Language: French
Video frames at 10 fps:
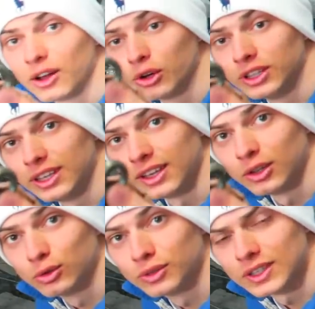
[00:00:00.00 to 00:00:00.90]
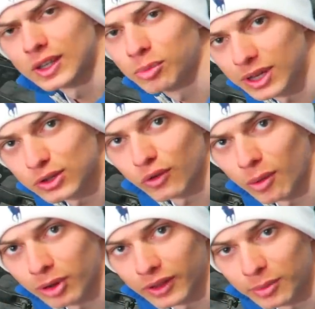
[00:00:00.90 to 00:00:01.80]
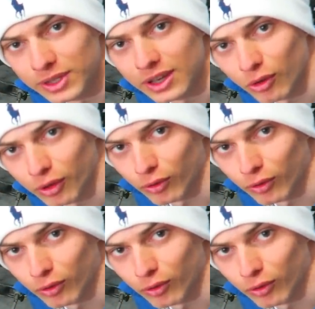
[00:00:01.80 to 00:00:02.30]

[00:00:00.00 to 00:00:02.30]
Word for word: la connaît D'où vient cette pièce On va appeler un ami, on va